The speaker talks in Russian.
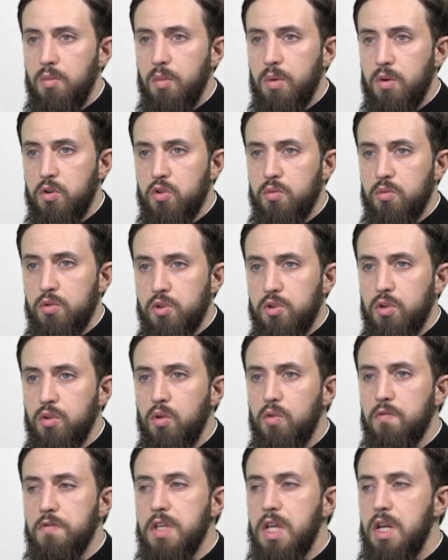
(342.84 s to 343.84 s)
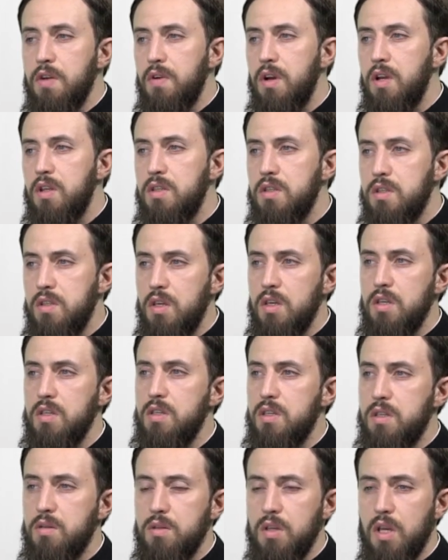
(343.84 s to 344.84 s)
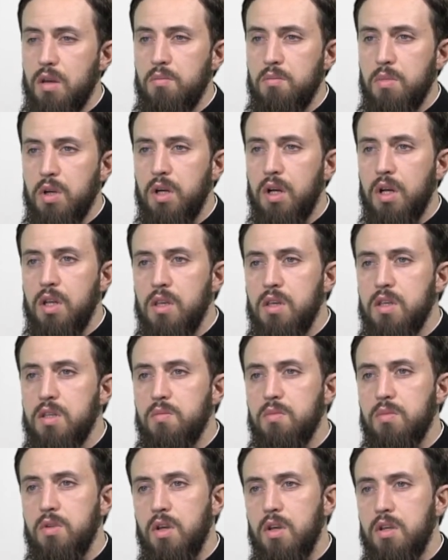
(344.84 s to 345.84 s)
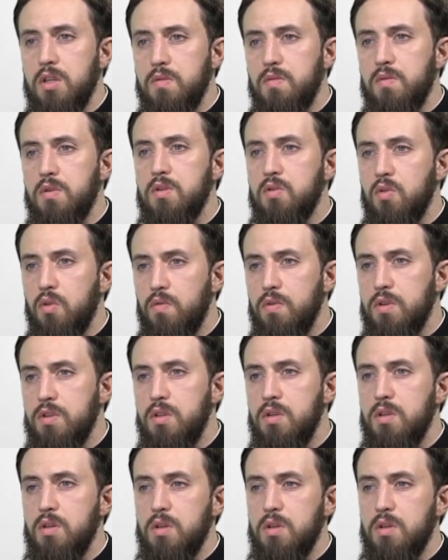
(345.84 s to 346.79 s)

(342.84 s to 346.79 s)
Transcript: Большому счету он вскрывает здесь сам механизм действия совести.